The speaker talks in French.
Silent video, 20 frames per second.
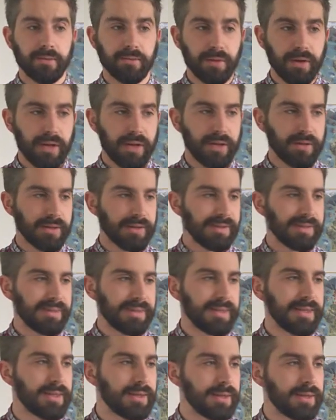voilà,
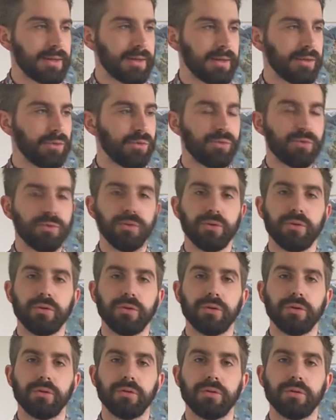dresser euh, à
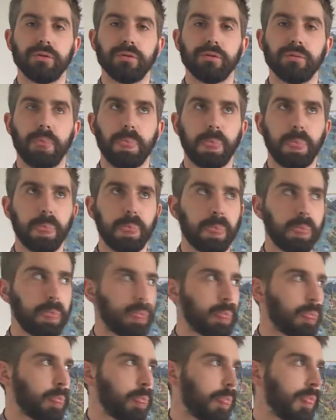nouveau
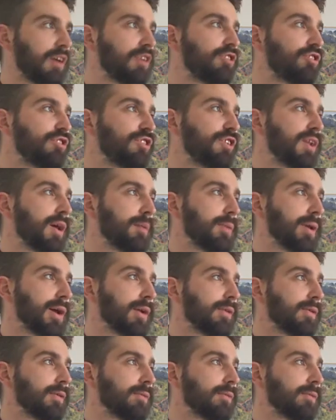je dis de la merde.